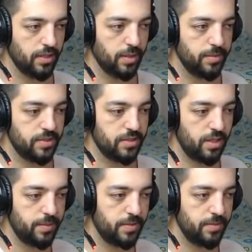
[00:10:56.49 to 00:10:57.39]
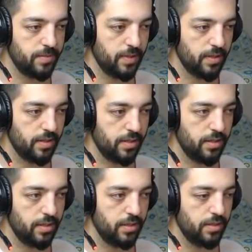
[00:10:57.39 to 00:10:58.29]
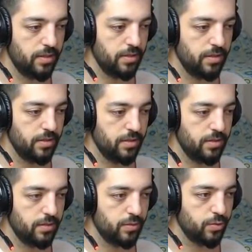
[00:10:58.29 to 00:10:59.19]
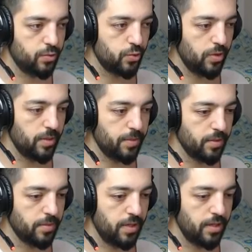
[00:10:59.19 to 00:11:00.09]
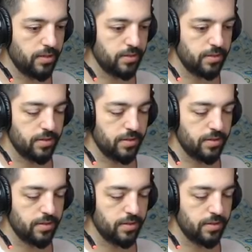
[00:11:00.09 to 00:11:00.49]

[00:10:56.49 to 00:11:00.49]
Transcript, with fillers: Adamın sniper'ı mı var ya? Dur şöyle yapalım ya. Heh.